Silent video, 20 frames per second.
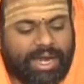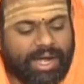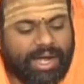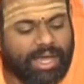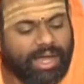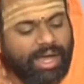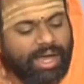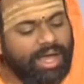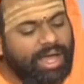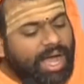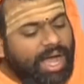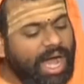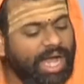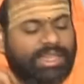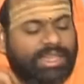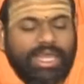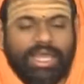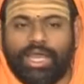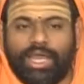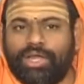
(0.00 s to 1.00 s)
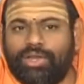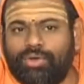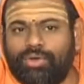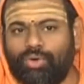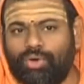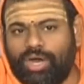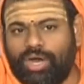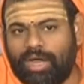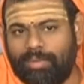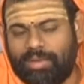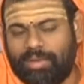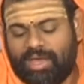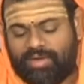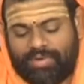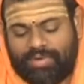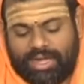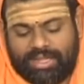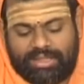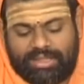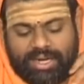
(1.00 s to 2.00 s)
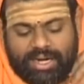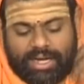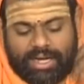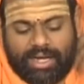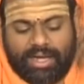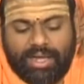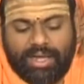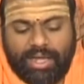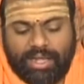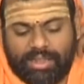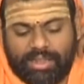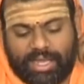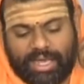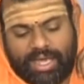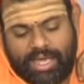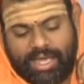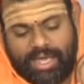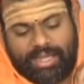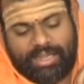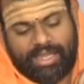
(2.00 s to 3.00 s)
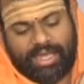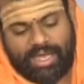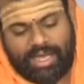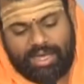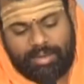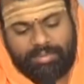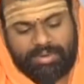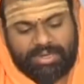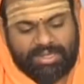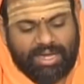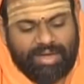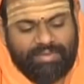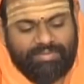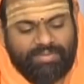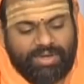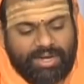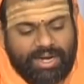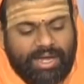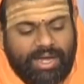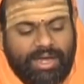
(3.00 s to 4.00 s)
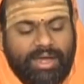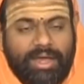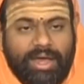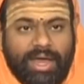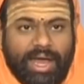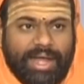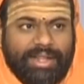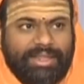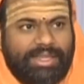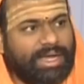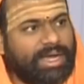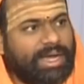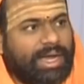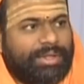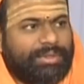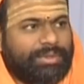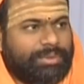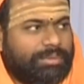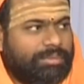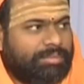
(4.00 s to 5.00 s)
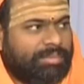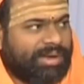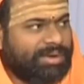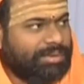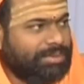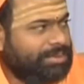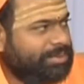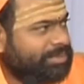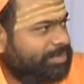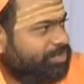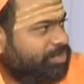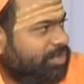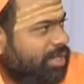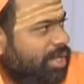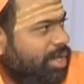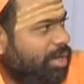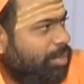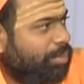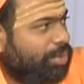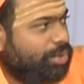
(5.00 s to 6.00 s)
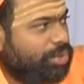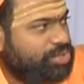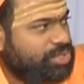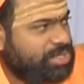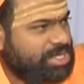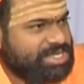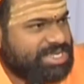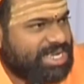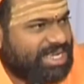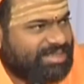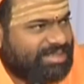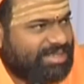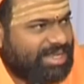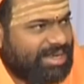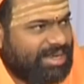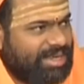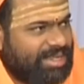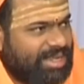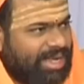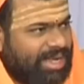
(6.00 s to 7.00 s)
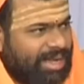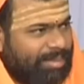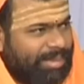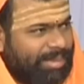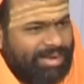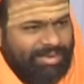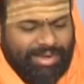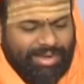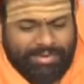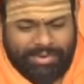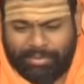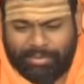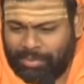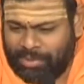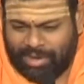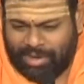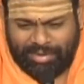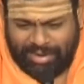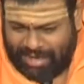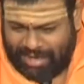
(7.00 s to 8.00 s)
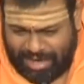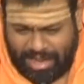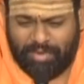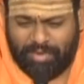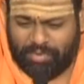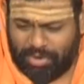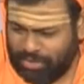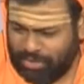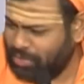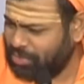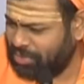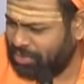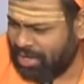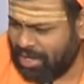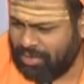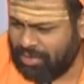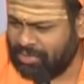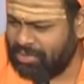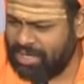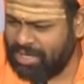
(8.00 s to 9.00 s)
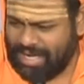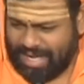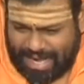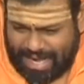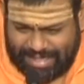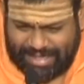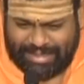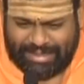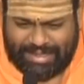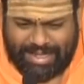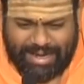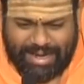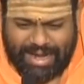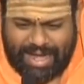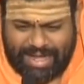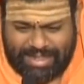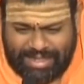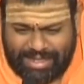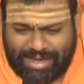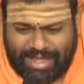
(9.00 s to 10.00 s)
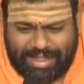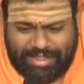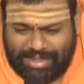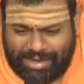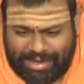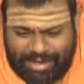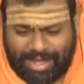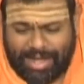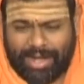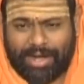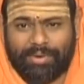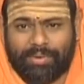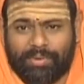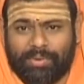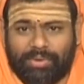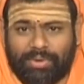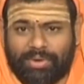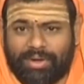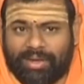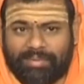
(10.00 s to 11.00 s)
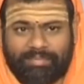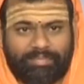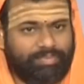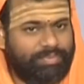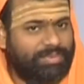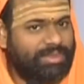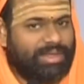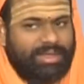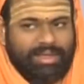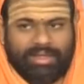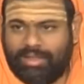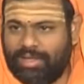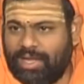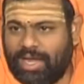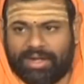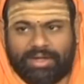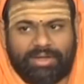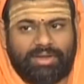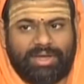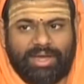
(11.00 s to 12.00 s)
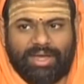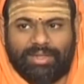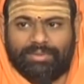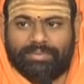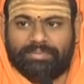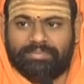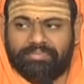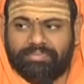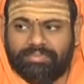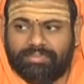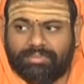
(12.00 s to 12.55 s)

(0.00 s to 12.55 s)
ఇక్కడ అది యజ్ఞోహమేవాత్ర దేహే దేహభృతాంబర అంతేకాదు మనం భోజనం చేస్తాం కదా మనం ఏమనుకుంటామంటే నేను వండుకున్నాను అదంతా నాది నేను తింటాను అనుకుంటున్నాం కరెక్ట్ కాదు